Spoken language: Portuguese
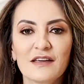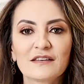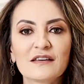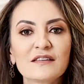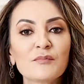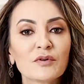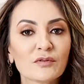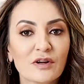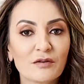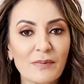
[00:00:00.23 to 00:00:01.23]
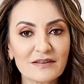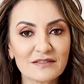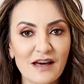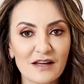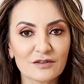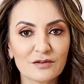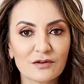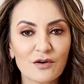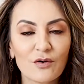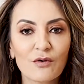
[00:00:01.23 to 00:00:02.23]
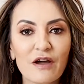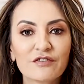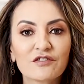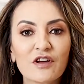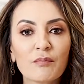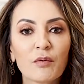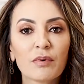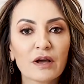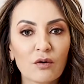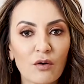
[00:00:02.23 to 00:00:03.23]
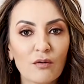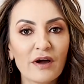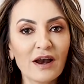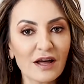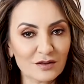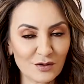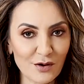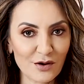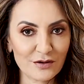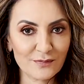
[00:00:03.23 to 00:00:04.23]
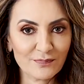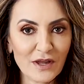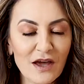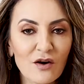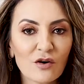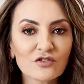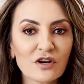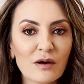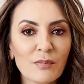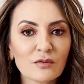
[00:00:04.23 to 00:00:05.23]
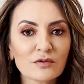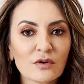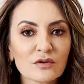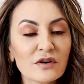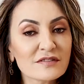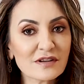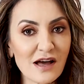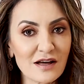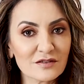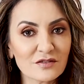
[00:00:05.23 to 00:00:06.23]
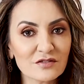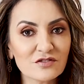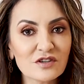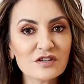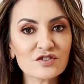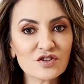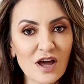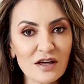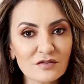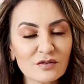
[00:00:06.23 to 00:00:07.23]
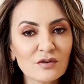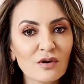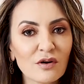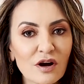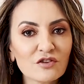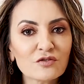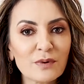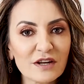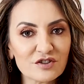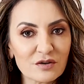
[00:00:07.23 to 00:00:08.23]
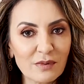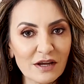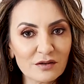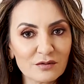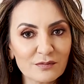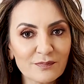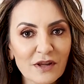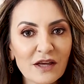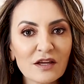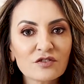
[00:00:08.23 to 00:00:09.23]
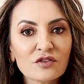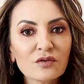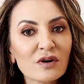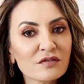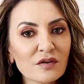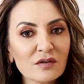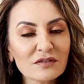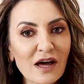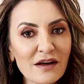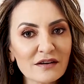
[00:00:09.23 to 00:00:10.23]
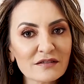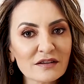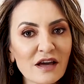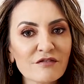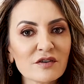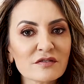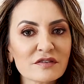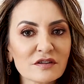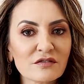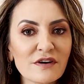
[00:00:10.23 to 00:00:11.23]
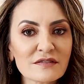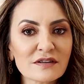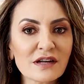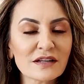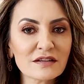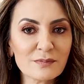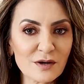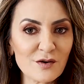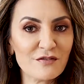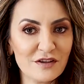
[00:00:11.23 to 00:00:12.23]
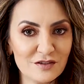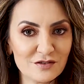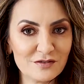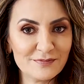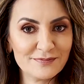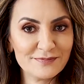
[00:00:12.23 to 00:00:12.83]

Em dezembro do ano passado, o FDA publicou um relatório onde ele apontou dois casos de inchaço no local de preenchimento de duas voluntárias que haviam sido vacinadas para Covid.